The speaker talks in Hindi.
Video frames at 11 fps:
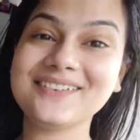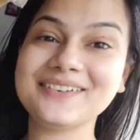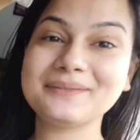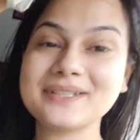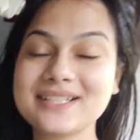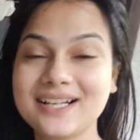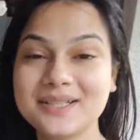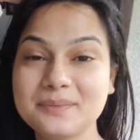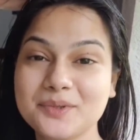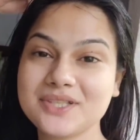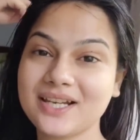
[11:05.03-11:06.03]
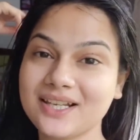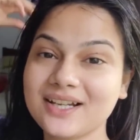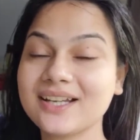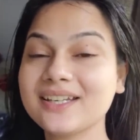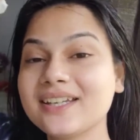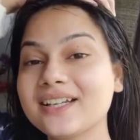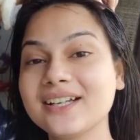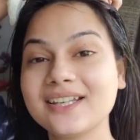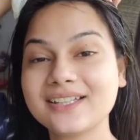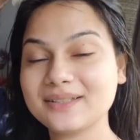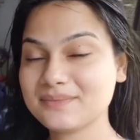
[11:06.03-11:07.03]
और बस आंटी पोछा लगा रही हैं
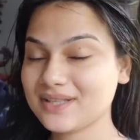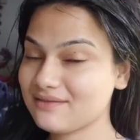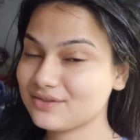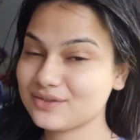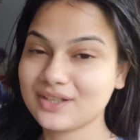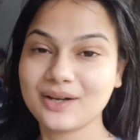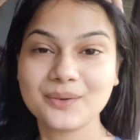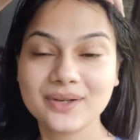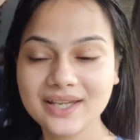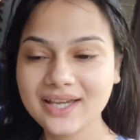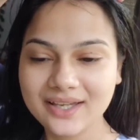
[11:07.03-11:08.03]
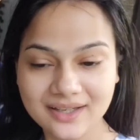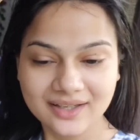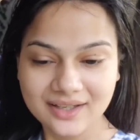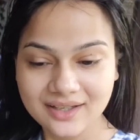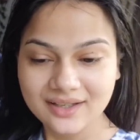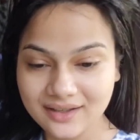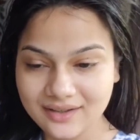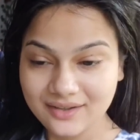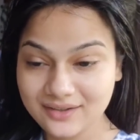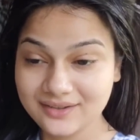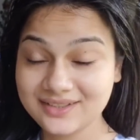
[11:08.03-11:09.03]
घर एकदम साफ़ सुथरा हो गया है
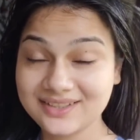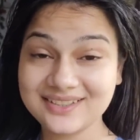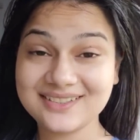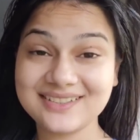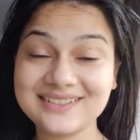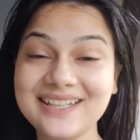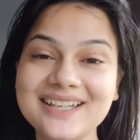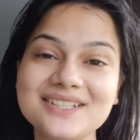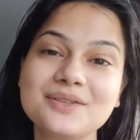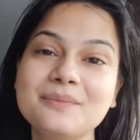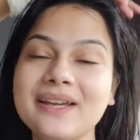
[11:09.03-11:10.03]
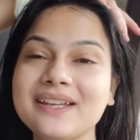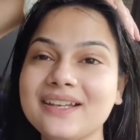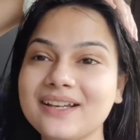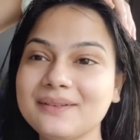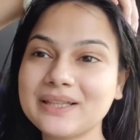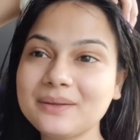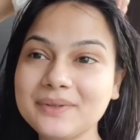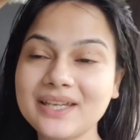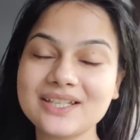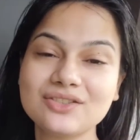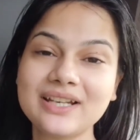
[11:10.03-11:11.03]
और ये जो महीना मतलब
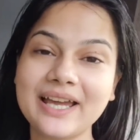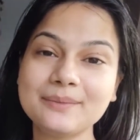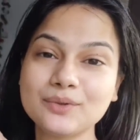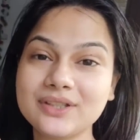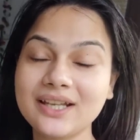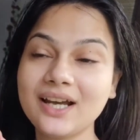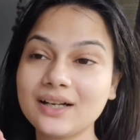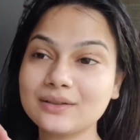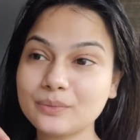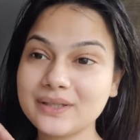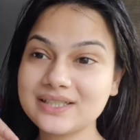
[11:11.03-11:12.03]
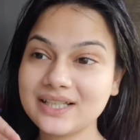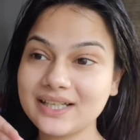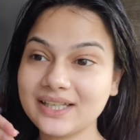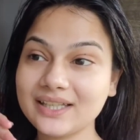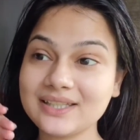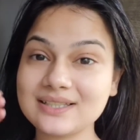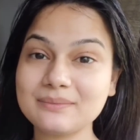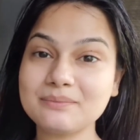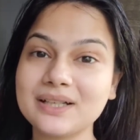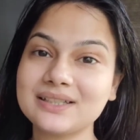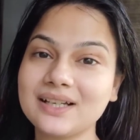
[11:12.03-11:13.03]
ये जो टाइम होता है ना अक्टूबर से लेके
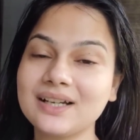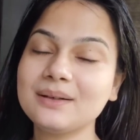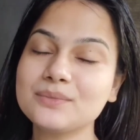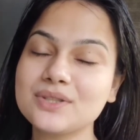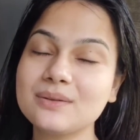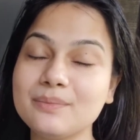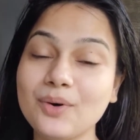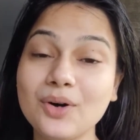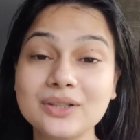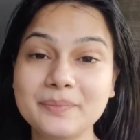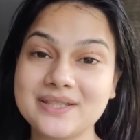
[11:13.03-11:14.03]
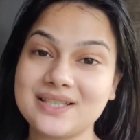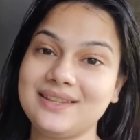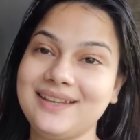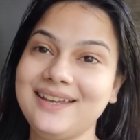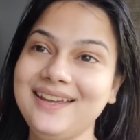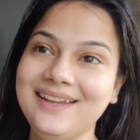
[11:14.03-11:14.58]
दिसंबर तक का मुझे बहुत पसंद है